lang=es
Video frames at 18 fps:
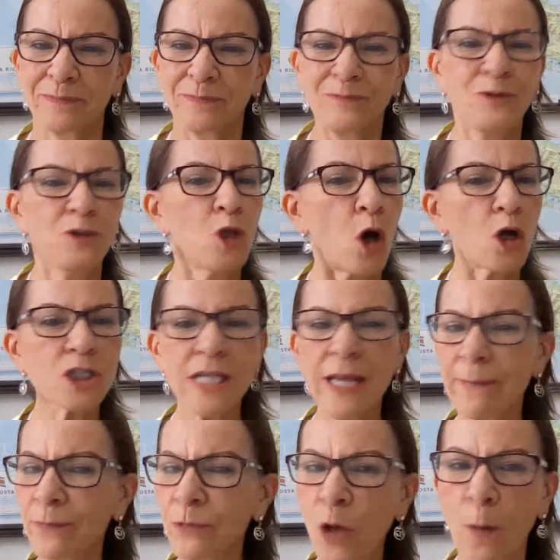No,
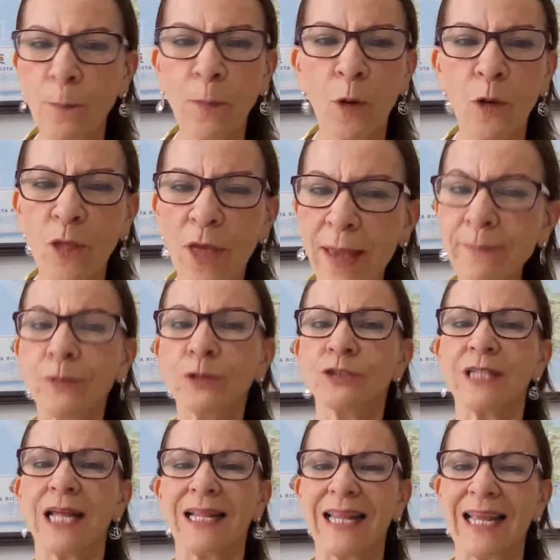no
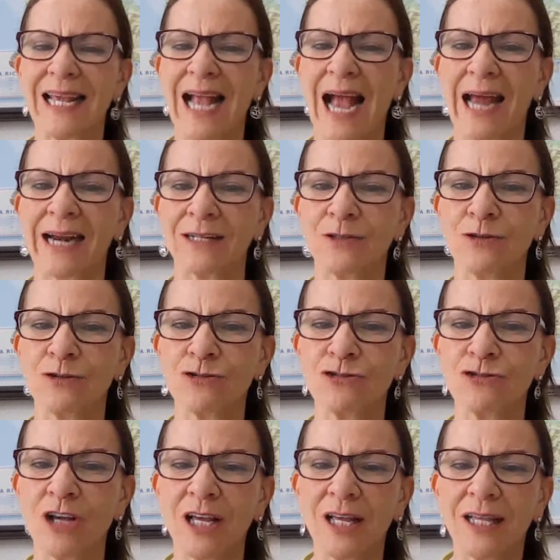podemos
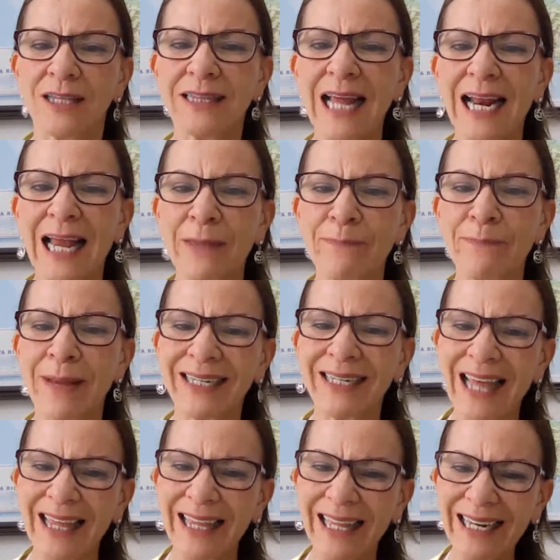desligarnos de las
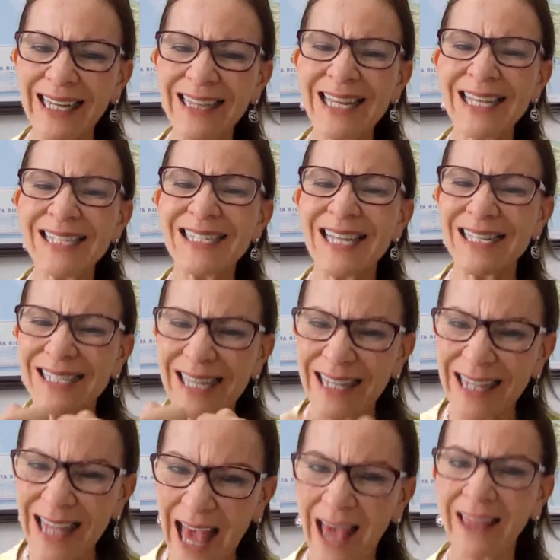verdaderas
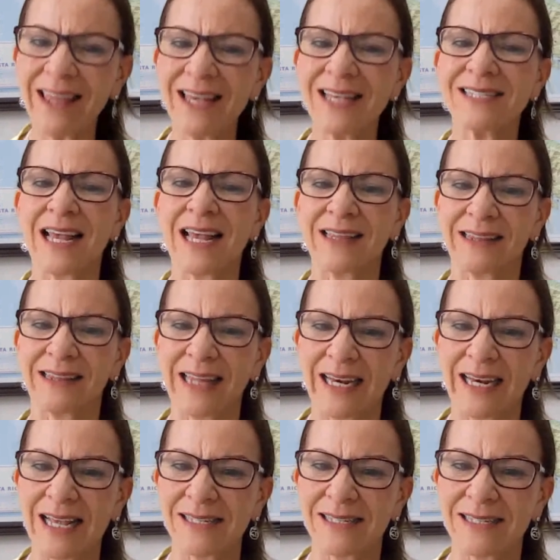necesidades e
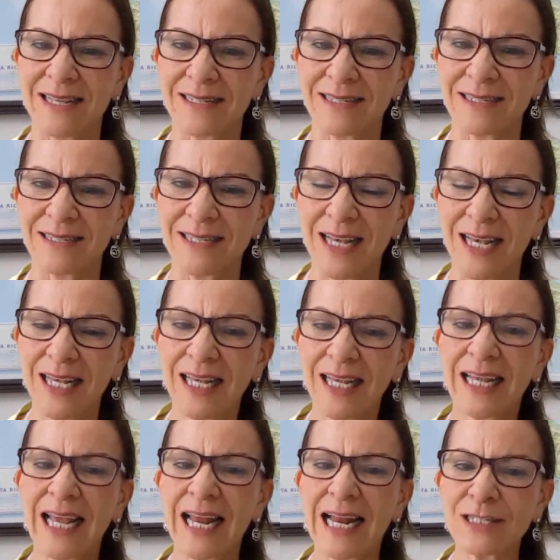intereses
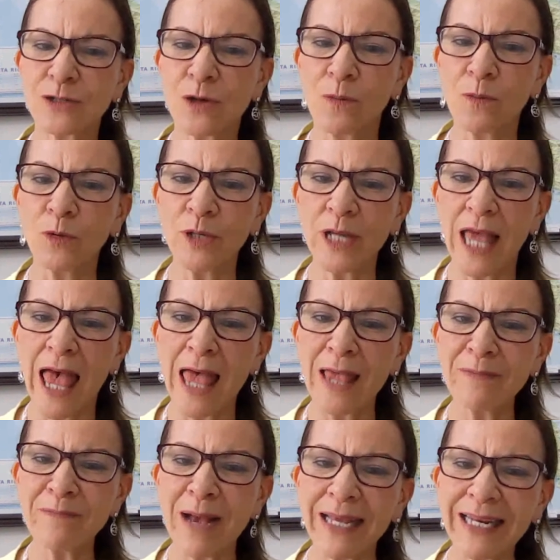que las
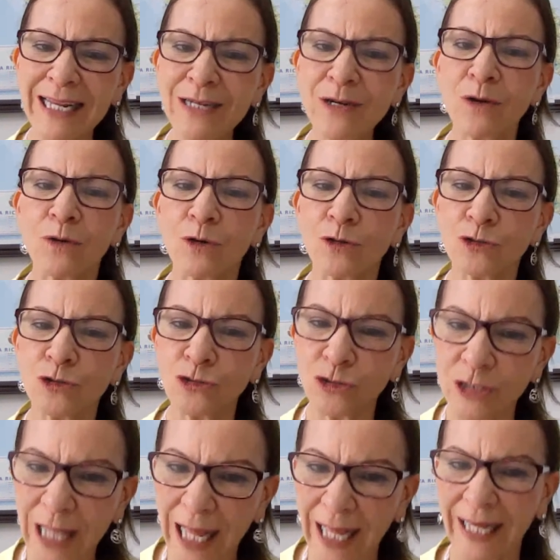comunidades
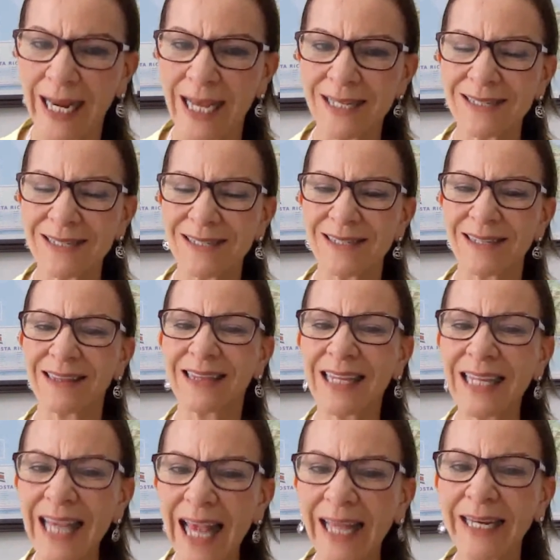marino-costeras
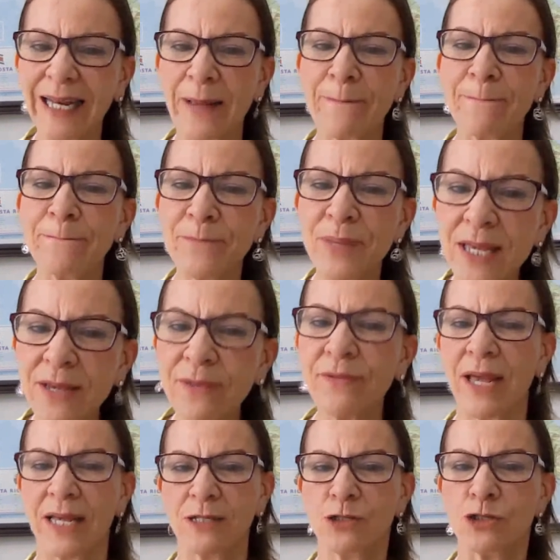tienen,
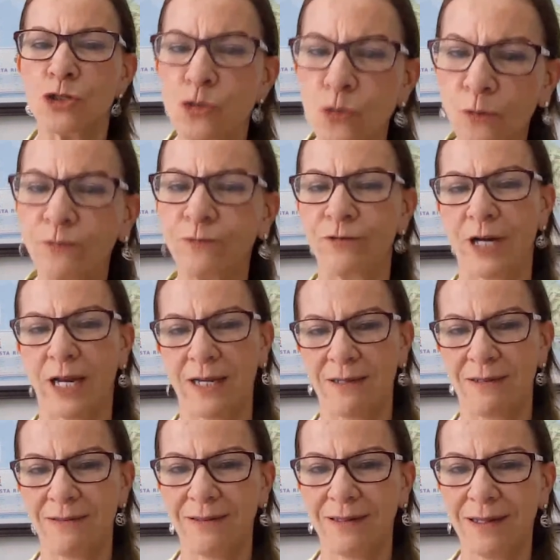viven, sufren.
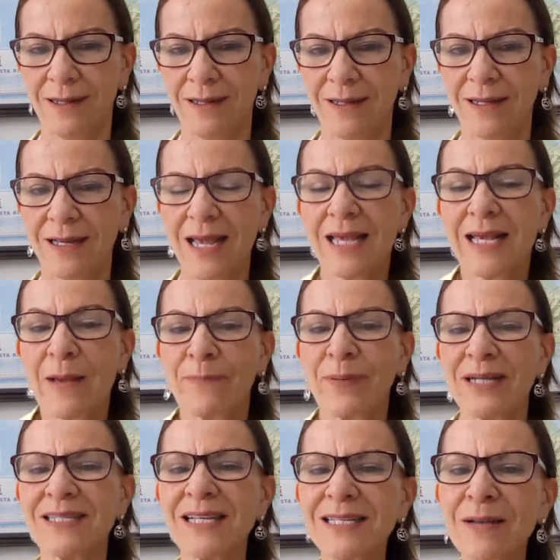Y que
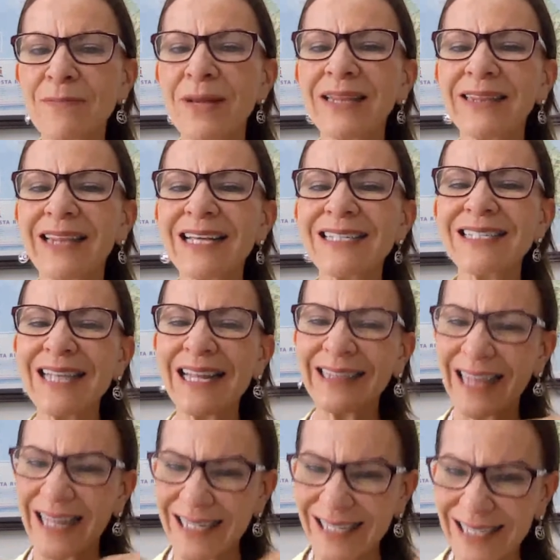precisamente este
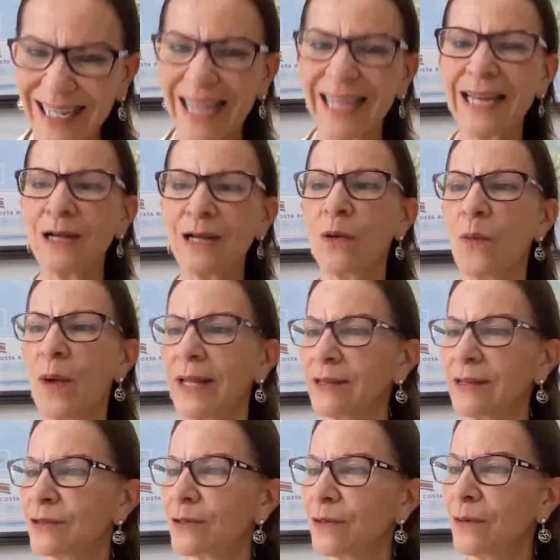tercer
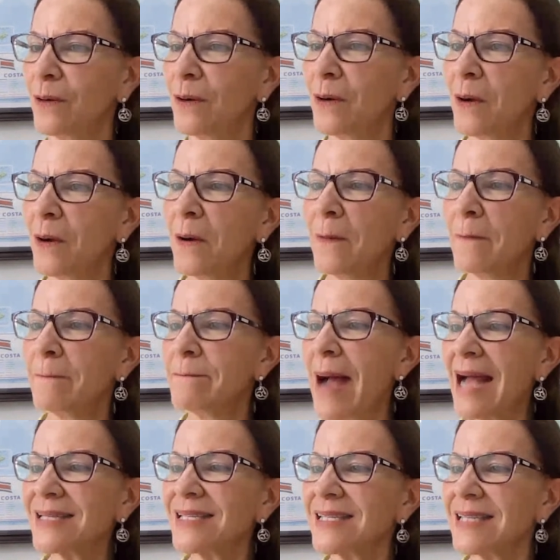encuentro
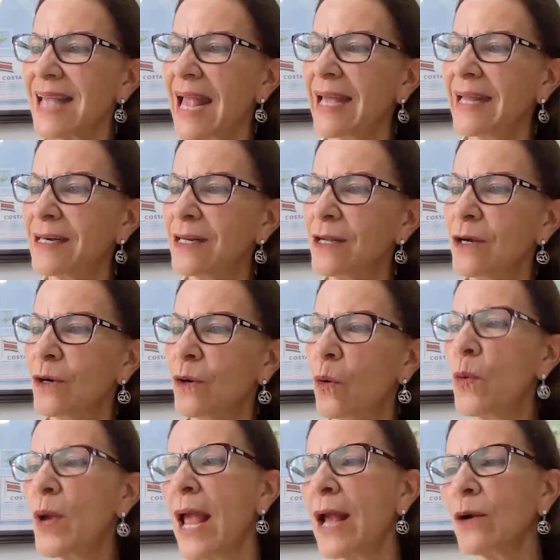va a ser
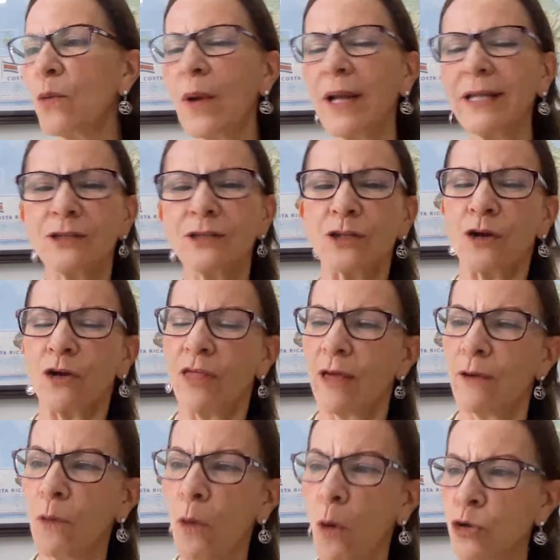un encuentro
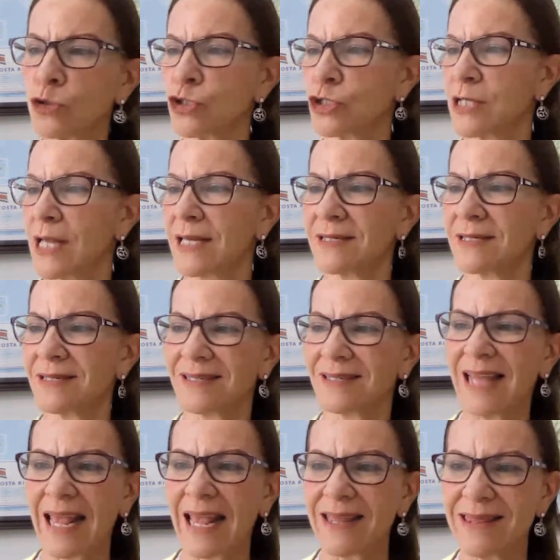de voces,
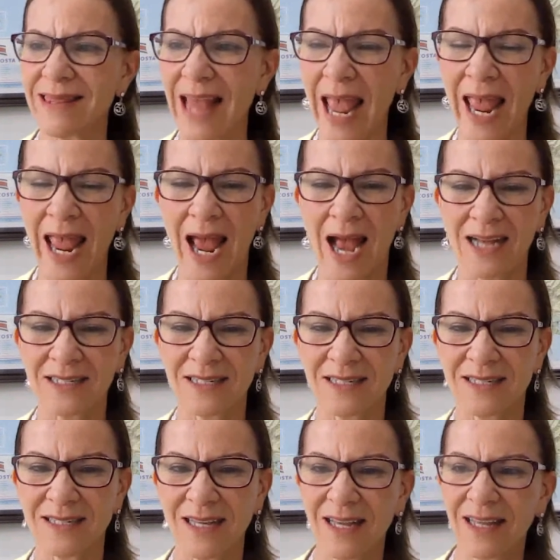de
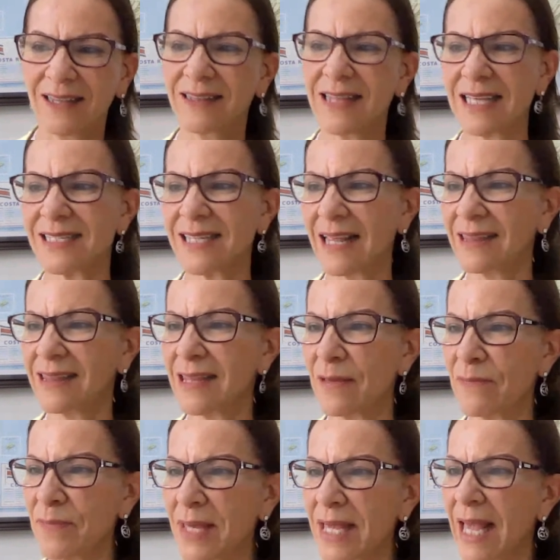ideas, de
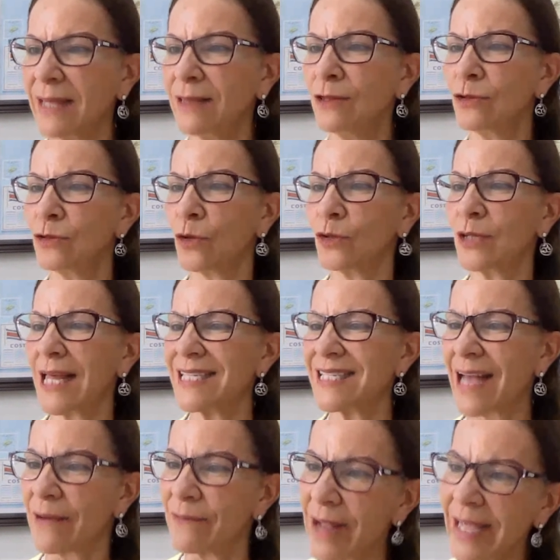sentimientos, de
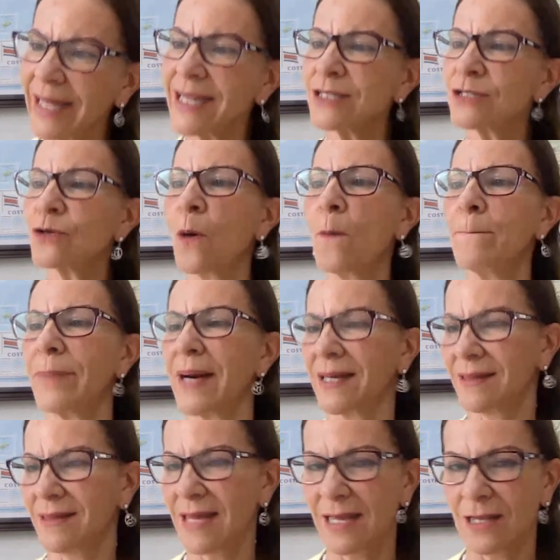saberes
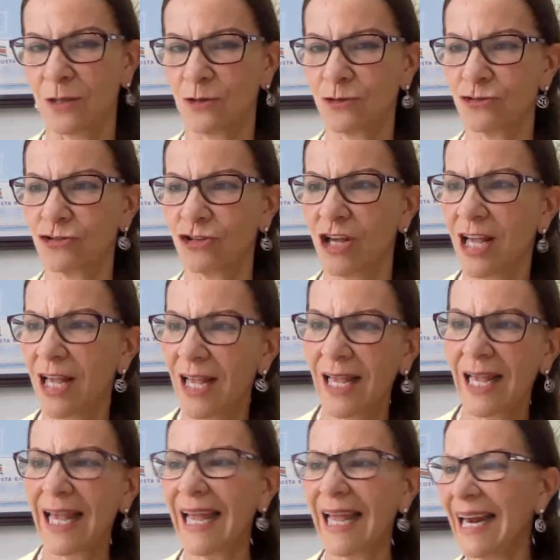compartidos
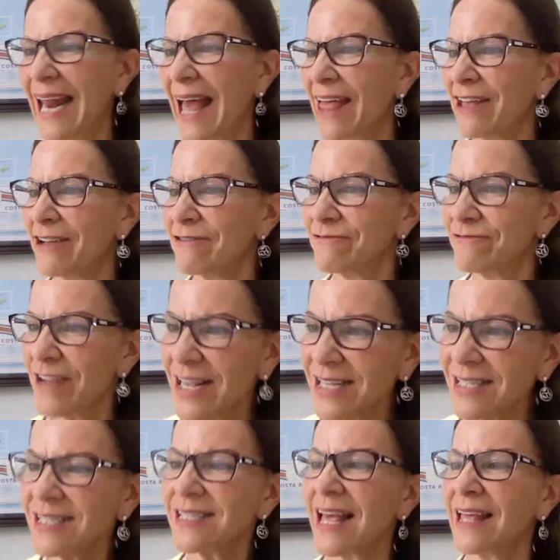en la
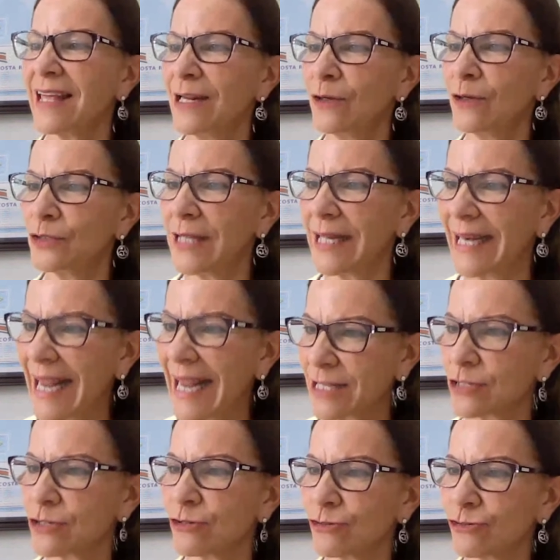defensa de los
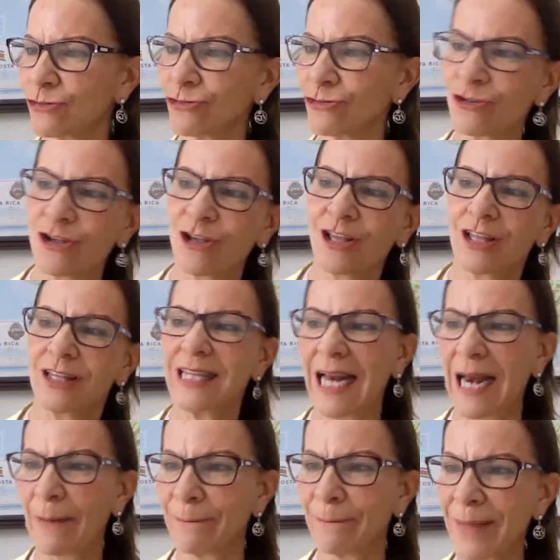derechos
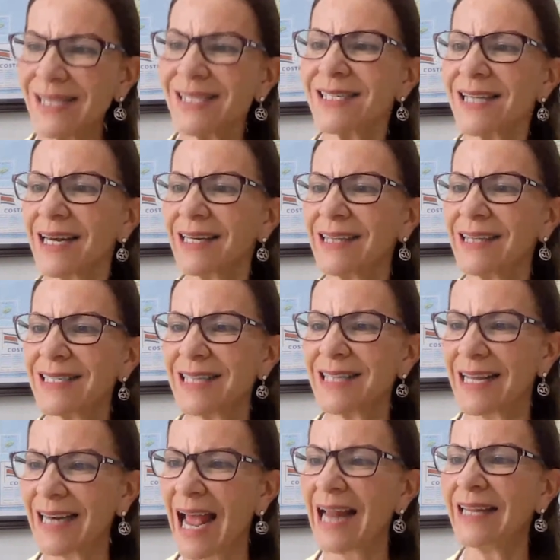de la pesca
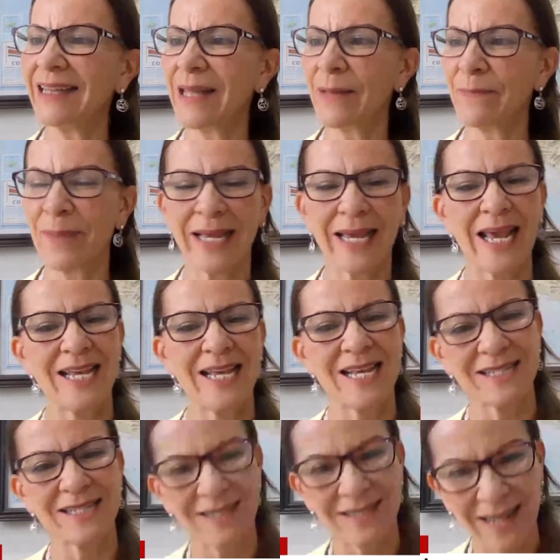artesanal de
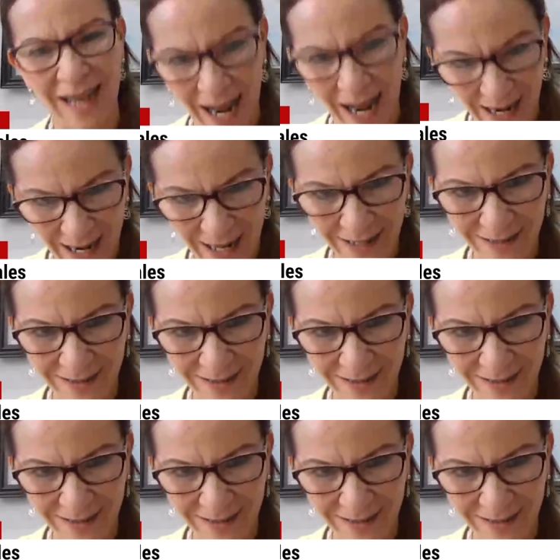pequeña escala.